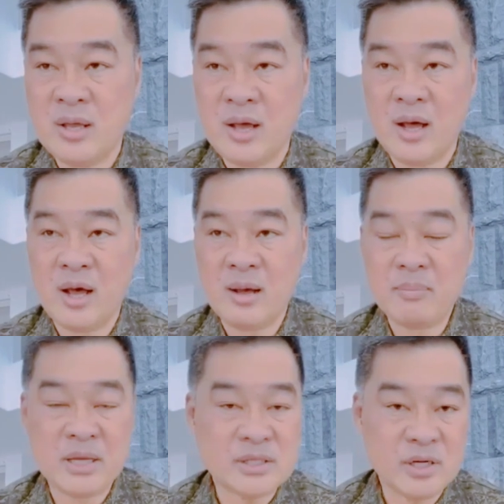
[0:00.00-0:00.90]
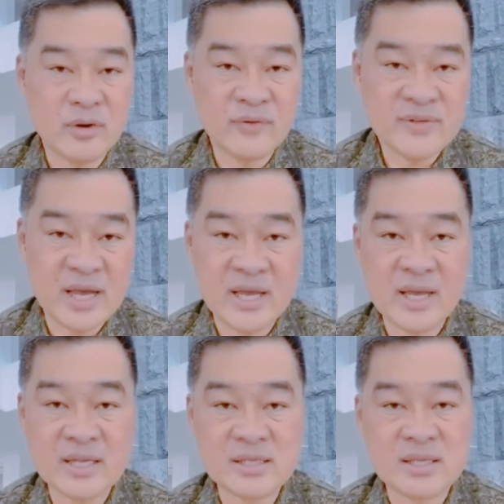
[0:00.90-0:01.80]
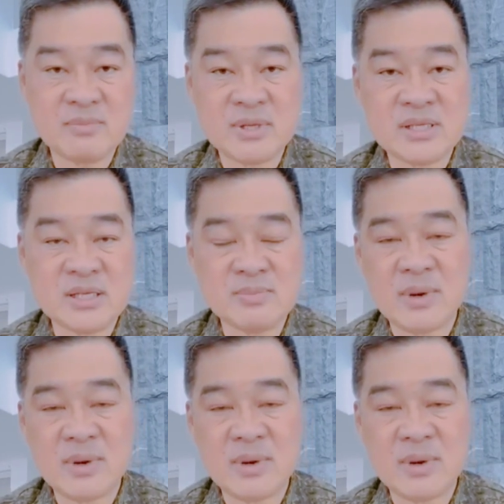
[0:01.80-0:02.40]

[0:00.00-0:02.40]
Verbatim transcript: uh, Bachelor of Science in Business